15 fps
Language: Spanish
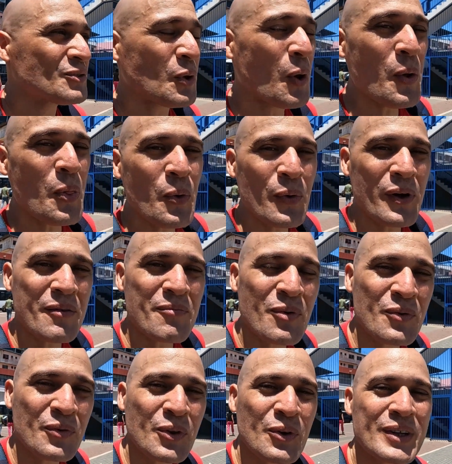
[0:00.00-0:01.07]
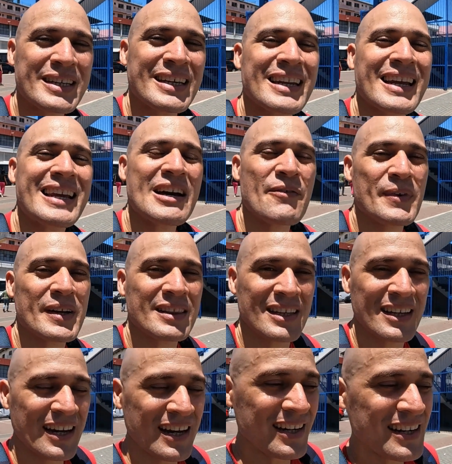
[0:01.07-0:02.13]
todo el mundo quiere ir a
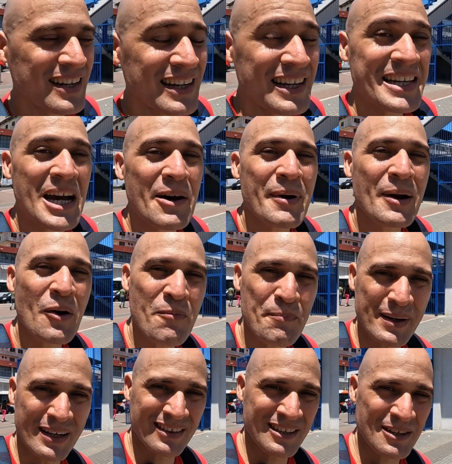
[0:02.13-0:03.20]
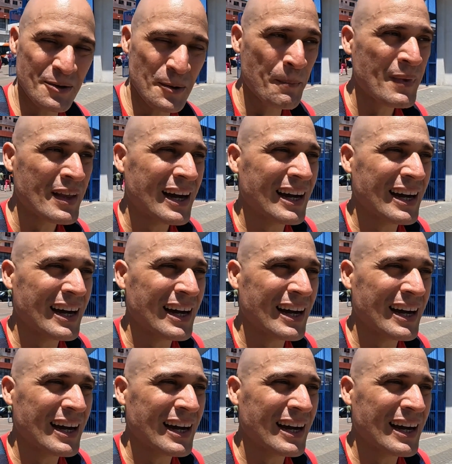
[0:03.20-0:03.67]
festejar y a ver los partidos.